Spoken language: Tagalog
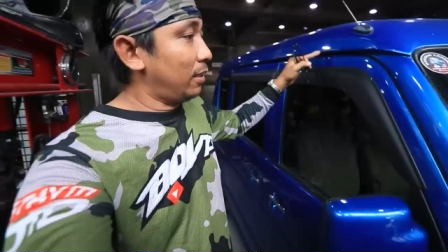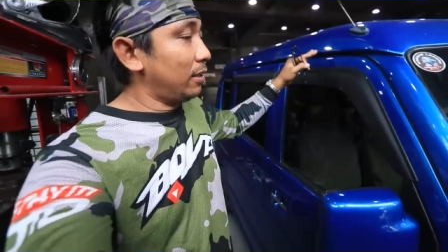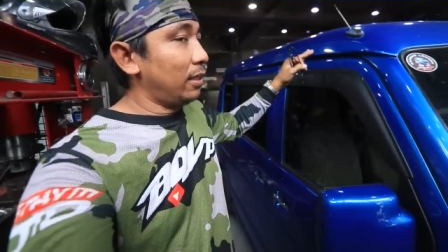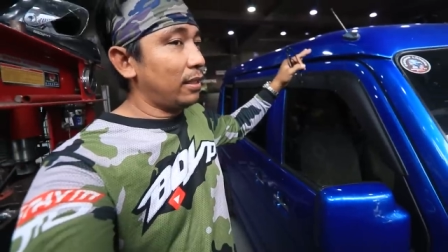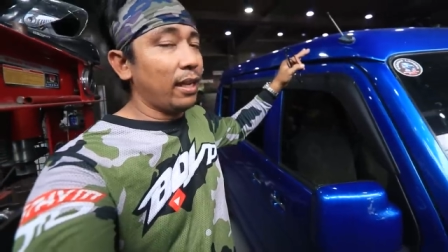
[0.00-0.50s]
kasi
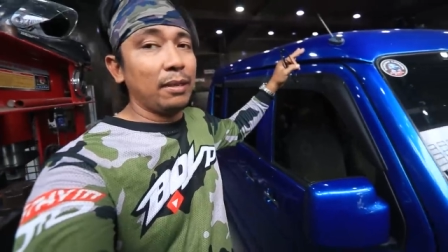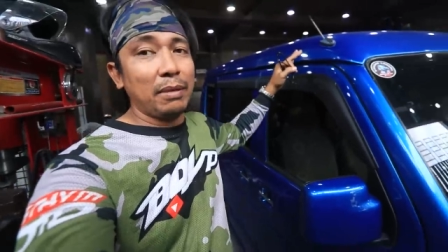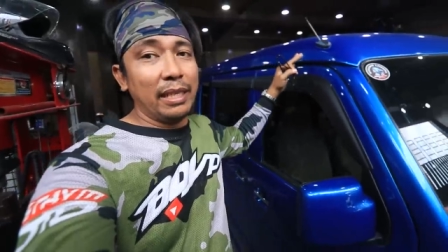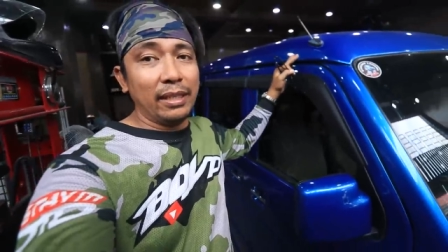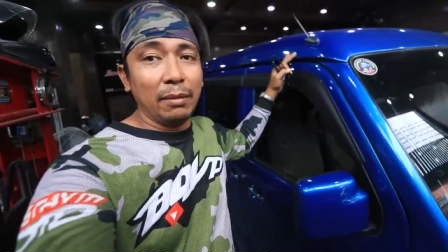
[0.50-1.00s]
nga dahil
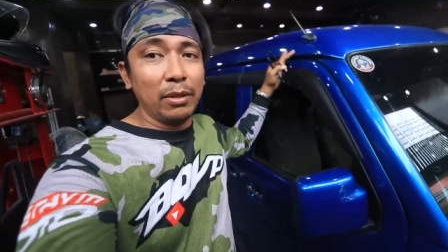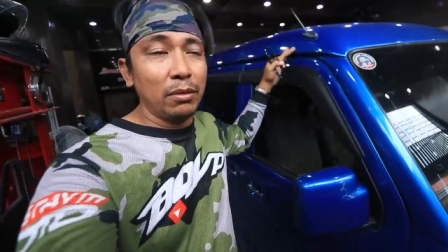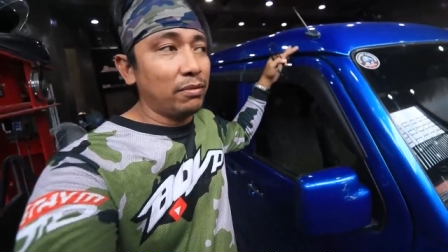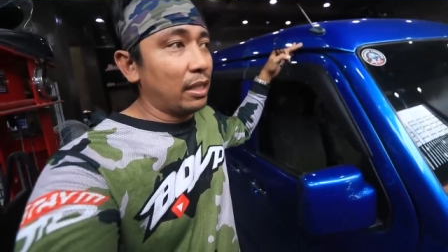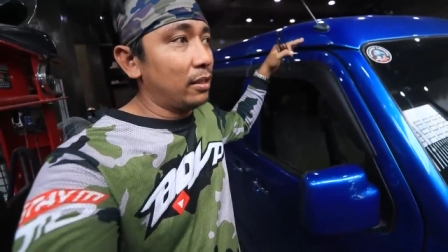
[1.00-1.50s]
maliit naman
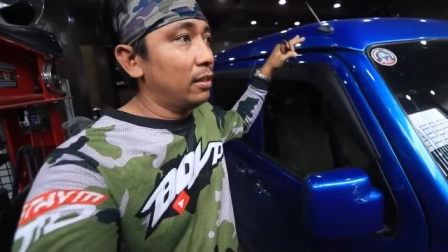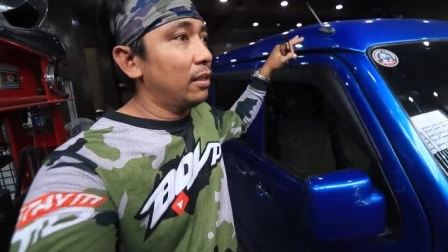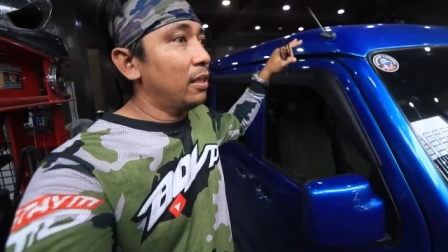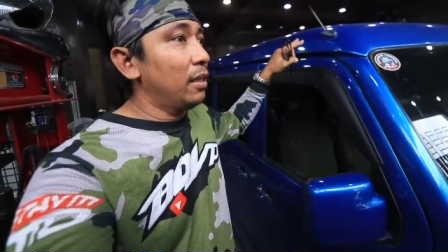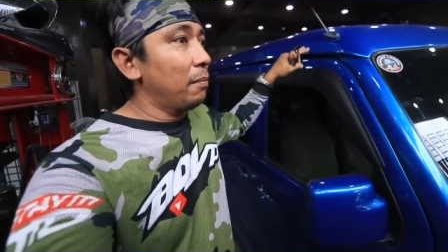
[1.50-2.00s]
yung van.
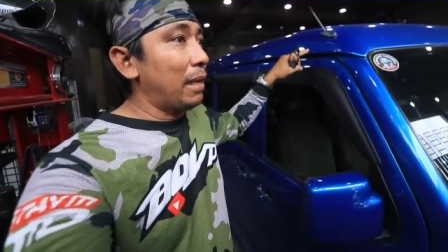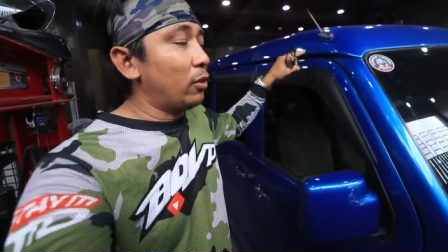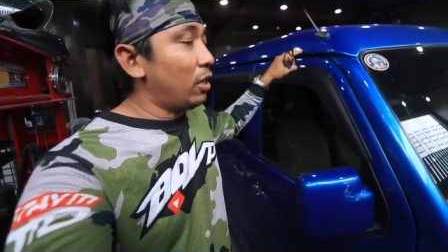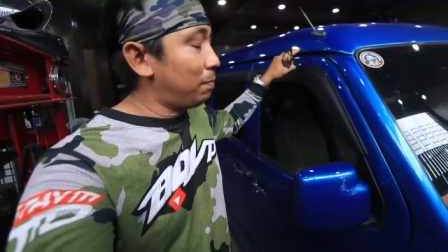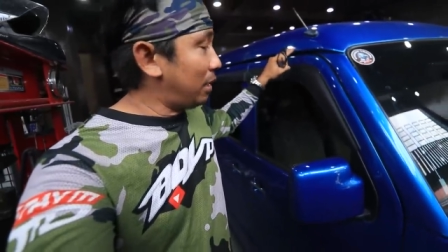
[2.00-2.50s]

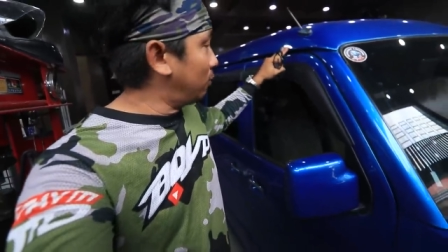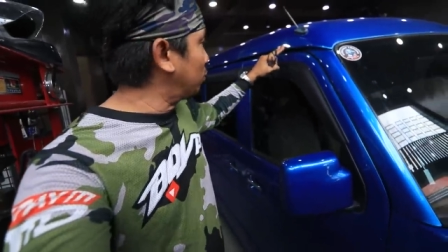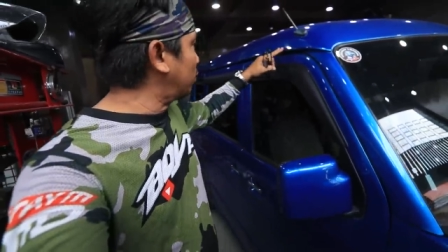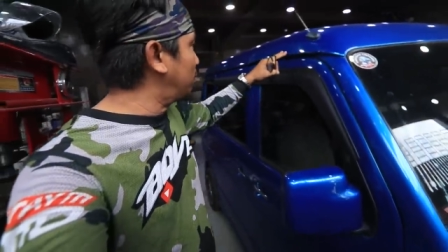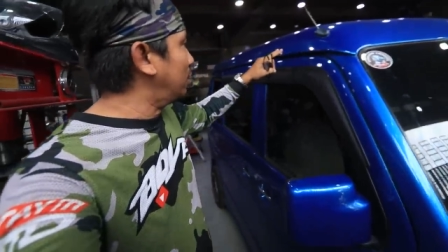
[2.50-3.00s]
Pero kapag
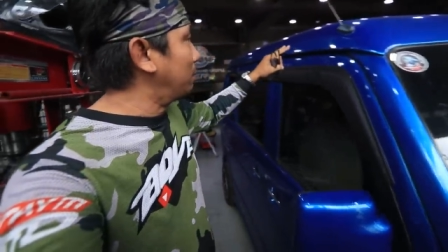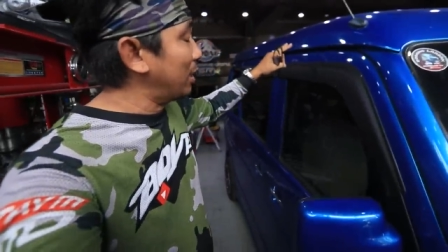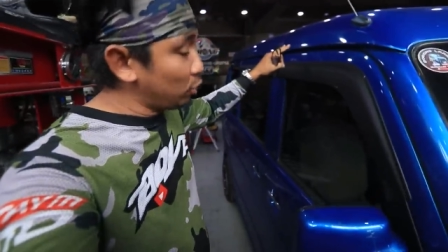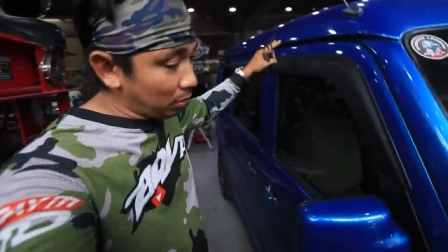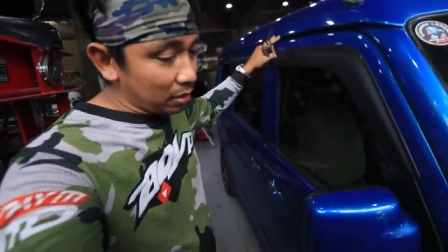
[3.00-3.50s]
gusto mo na
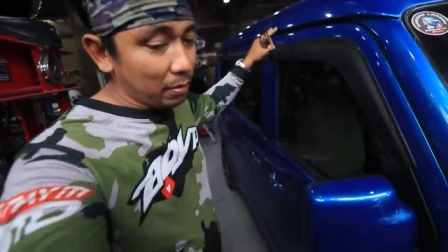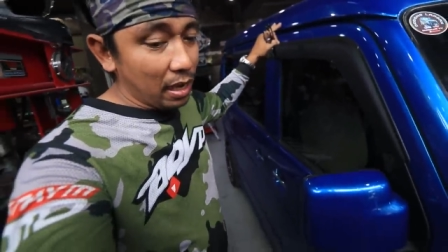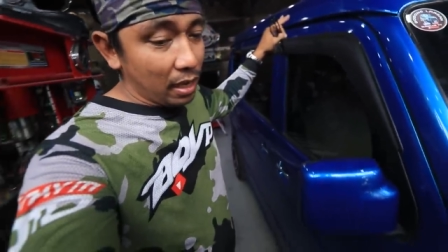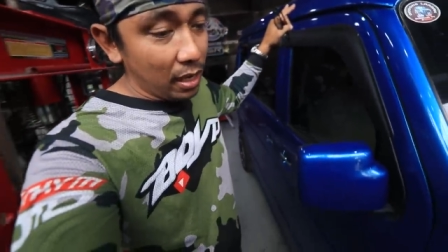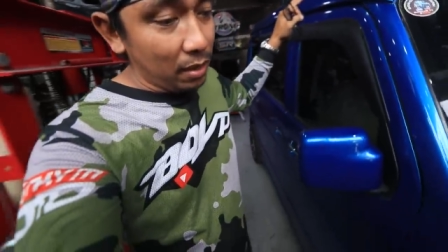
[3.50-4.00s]
medyo mas
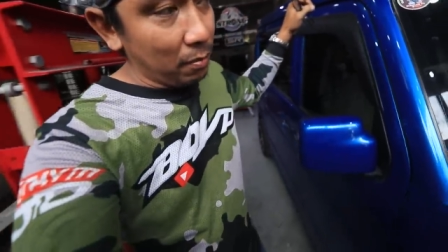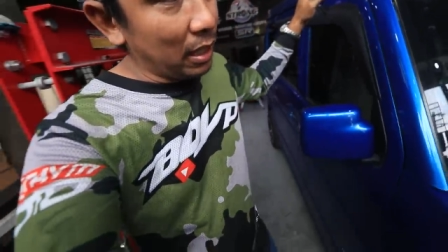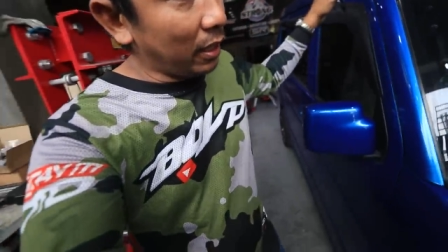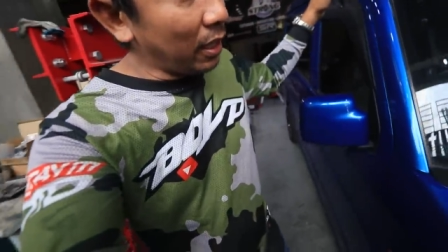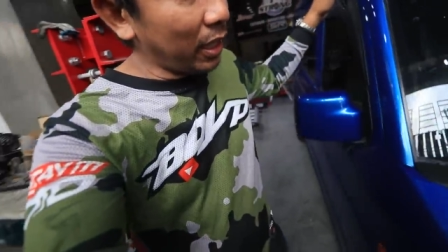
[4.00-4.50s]
ma
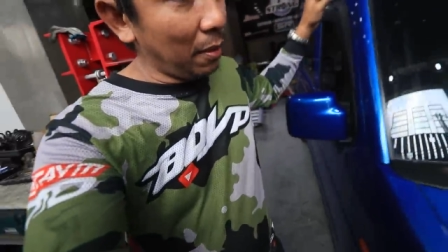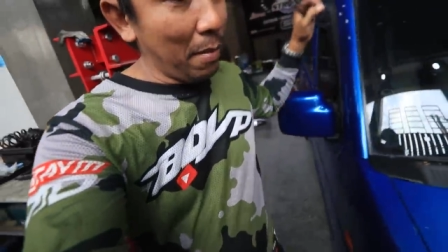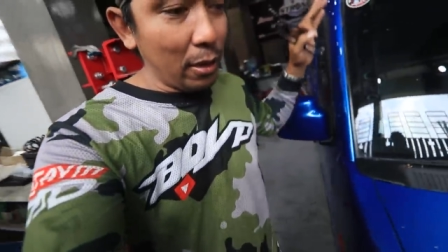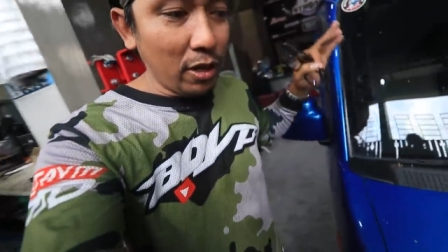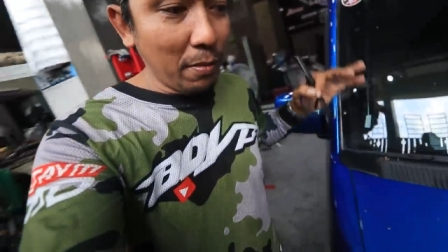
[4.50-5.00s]
malaki-laki, meron